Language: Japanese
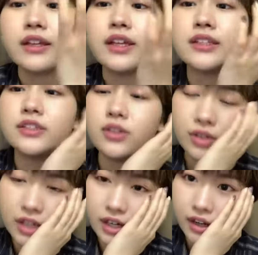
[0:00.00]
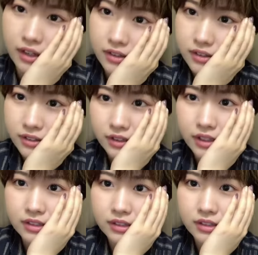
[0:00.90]
月曜から
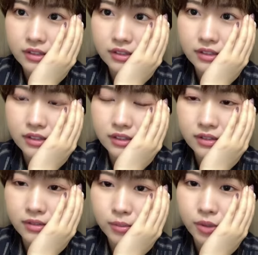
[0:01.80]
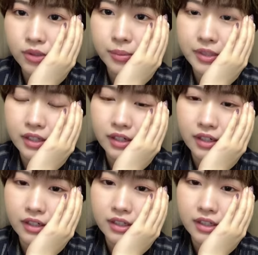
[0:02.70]
月ん木曜日だから、